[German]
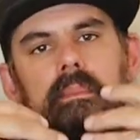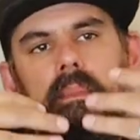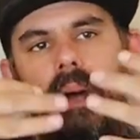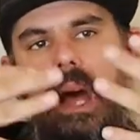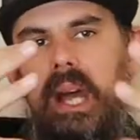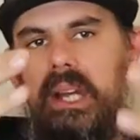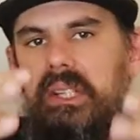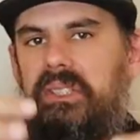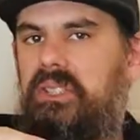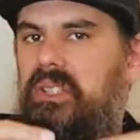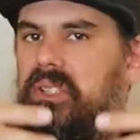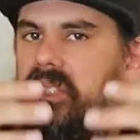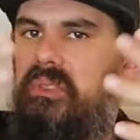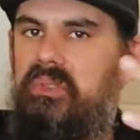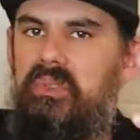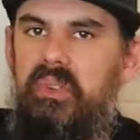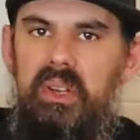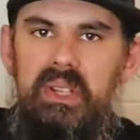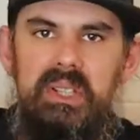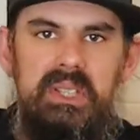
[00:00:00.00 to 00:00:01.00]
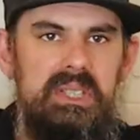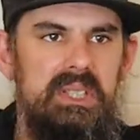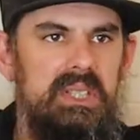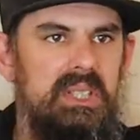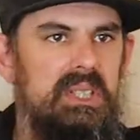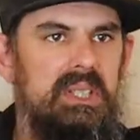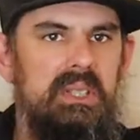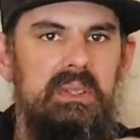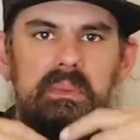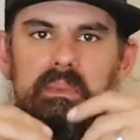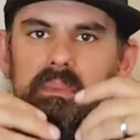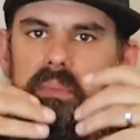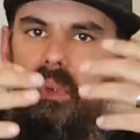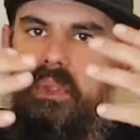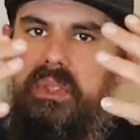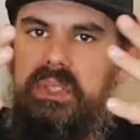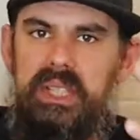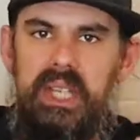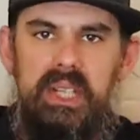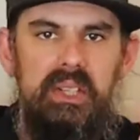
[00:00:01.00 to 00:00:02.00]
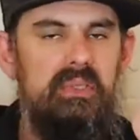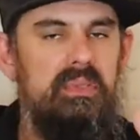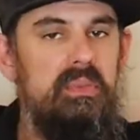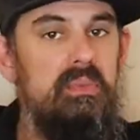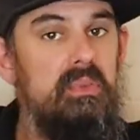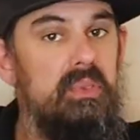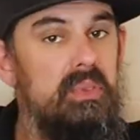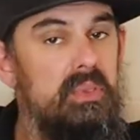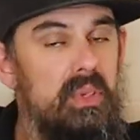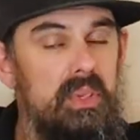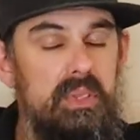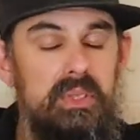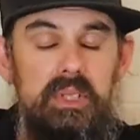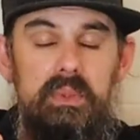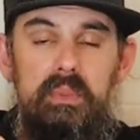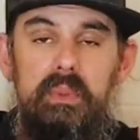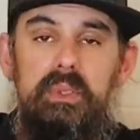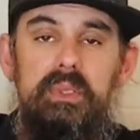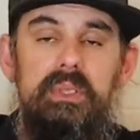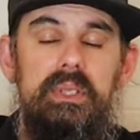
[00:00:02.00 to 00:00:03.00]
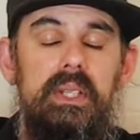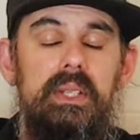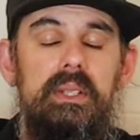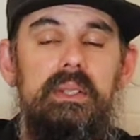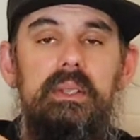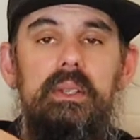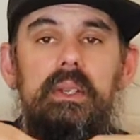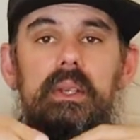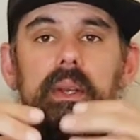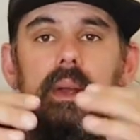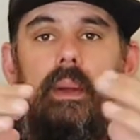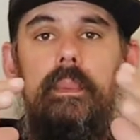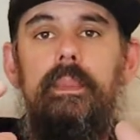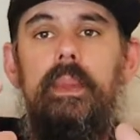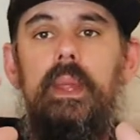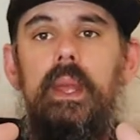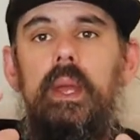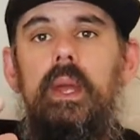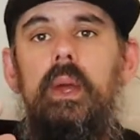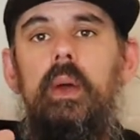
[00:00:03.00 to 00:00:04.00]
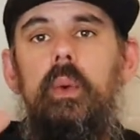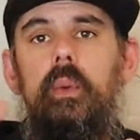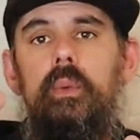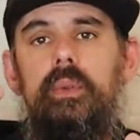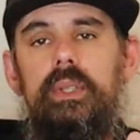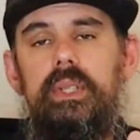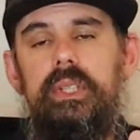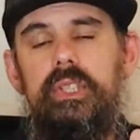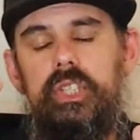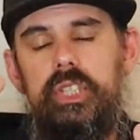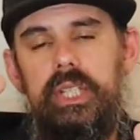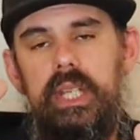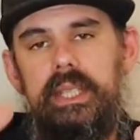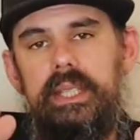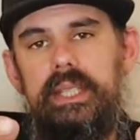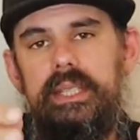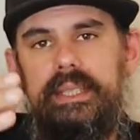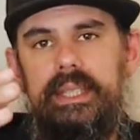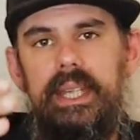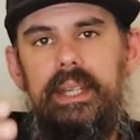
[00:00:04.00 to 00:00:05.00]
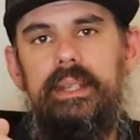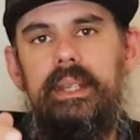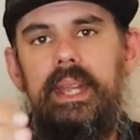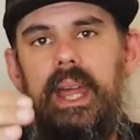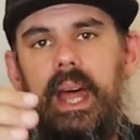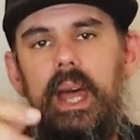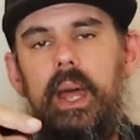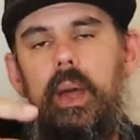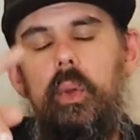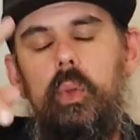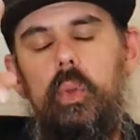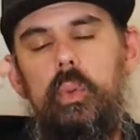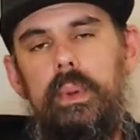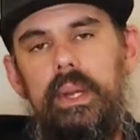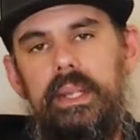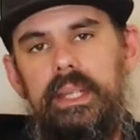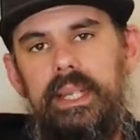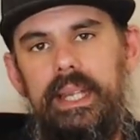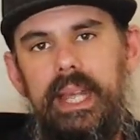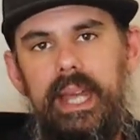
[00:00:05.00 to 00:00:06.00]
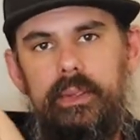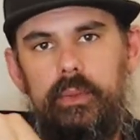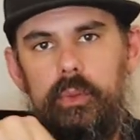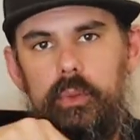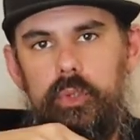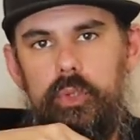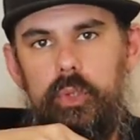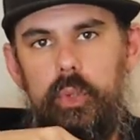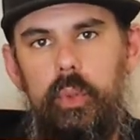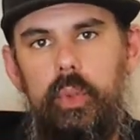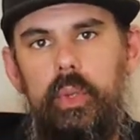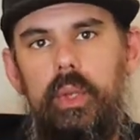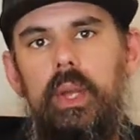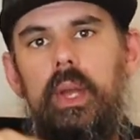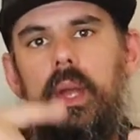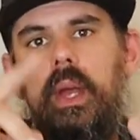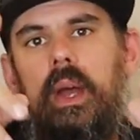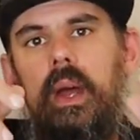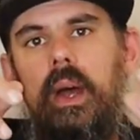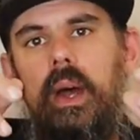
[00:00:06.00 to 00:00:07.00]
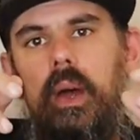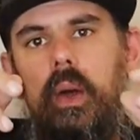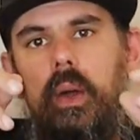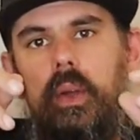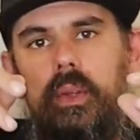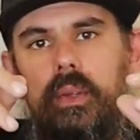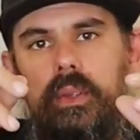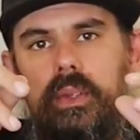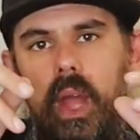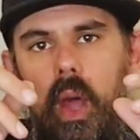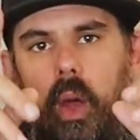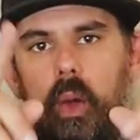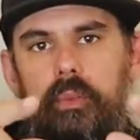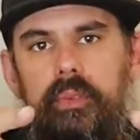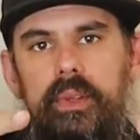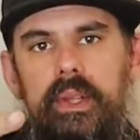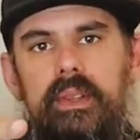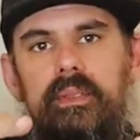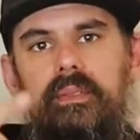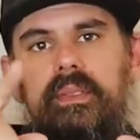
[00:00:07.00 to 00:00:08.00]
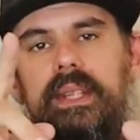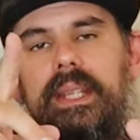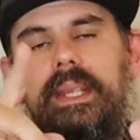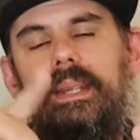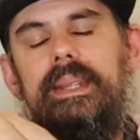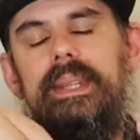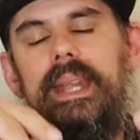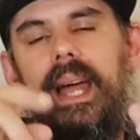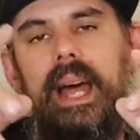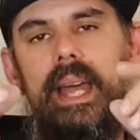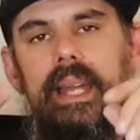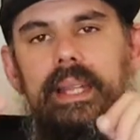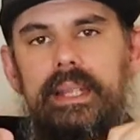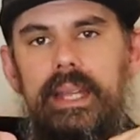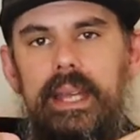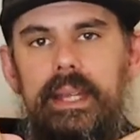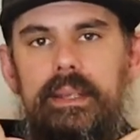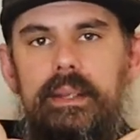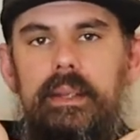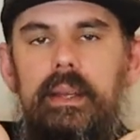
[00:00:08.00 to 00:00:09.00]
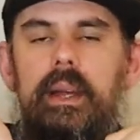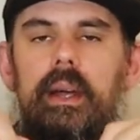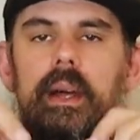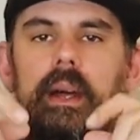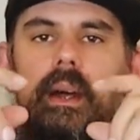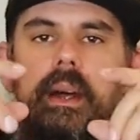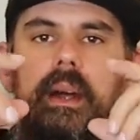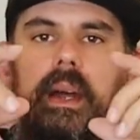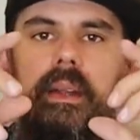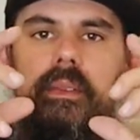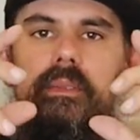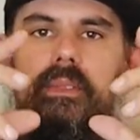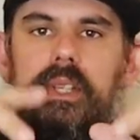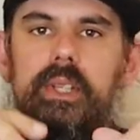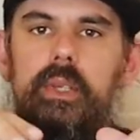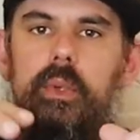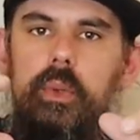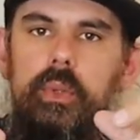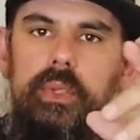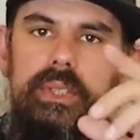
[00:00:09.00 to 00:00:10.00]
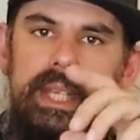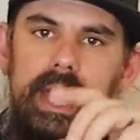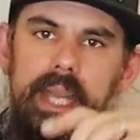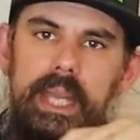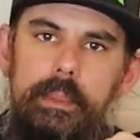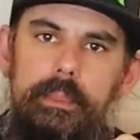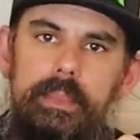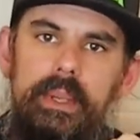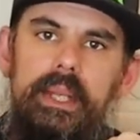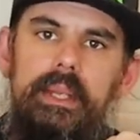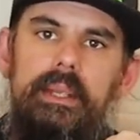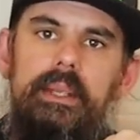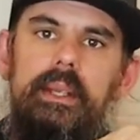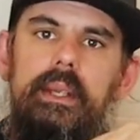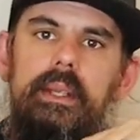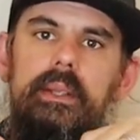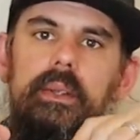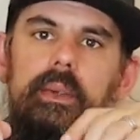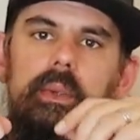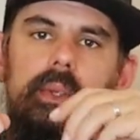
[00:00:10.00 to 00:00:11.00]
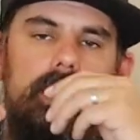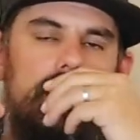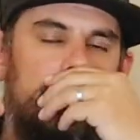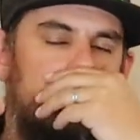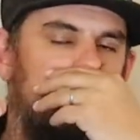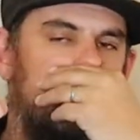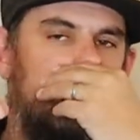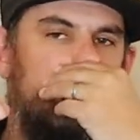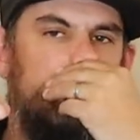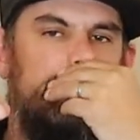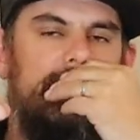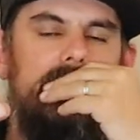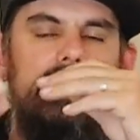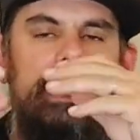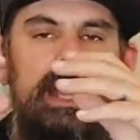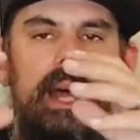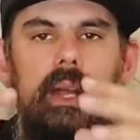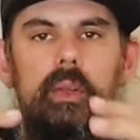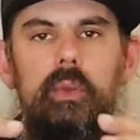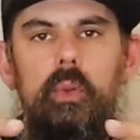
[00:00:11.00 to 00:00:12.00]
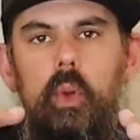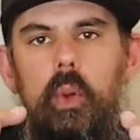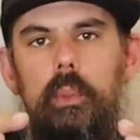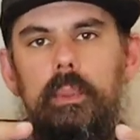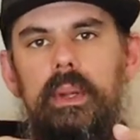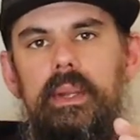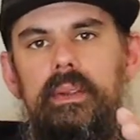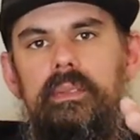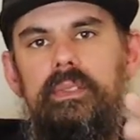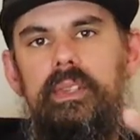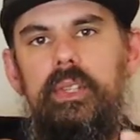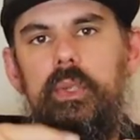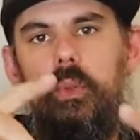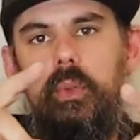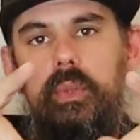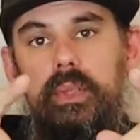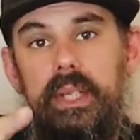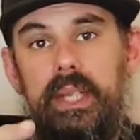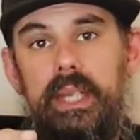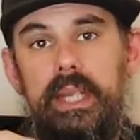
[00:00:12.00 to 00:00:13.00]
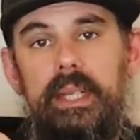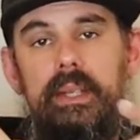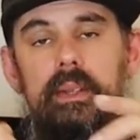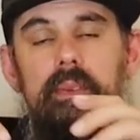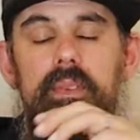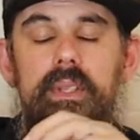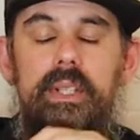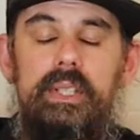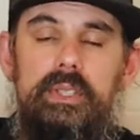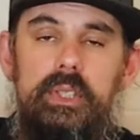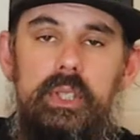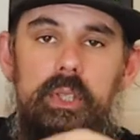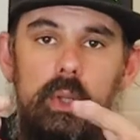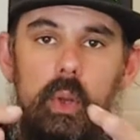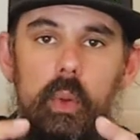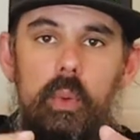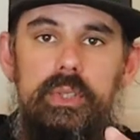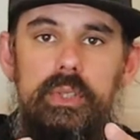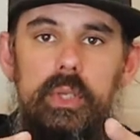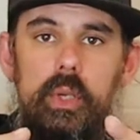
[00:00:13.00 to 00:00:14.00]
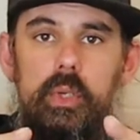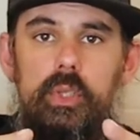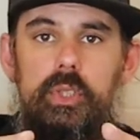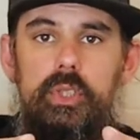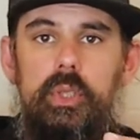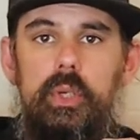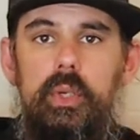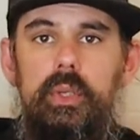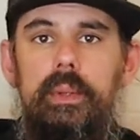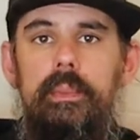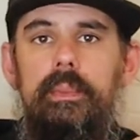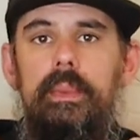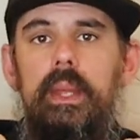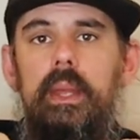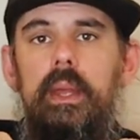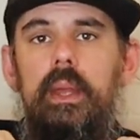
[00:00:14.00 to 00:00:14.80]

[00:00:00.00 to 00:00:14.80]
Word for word: 80, 90 Prozent, 95 Prozent äh, und schickt das dann nachher über eine Leitung zurück. Daraufhin wird im Nachhinein äh, ein Video kurz eingeblendet oder ich werde nachher noch einmal ein Video drehen, wie das genau ausschaut